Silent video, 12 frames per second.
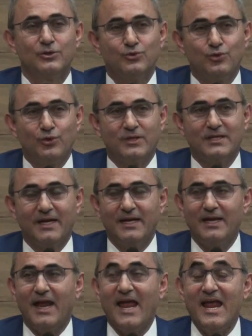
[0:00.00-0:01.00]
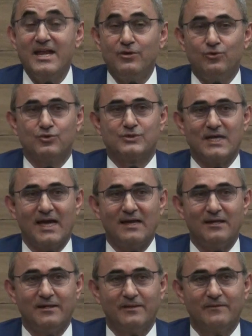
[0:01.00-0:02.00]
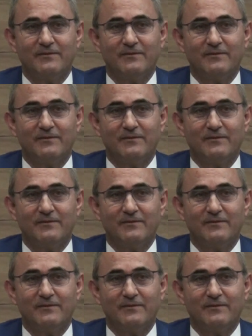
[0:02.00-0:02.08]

Türkiye'nin en güzel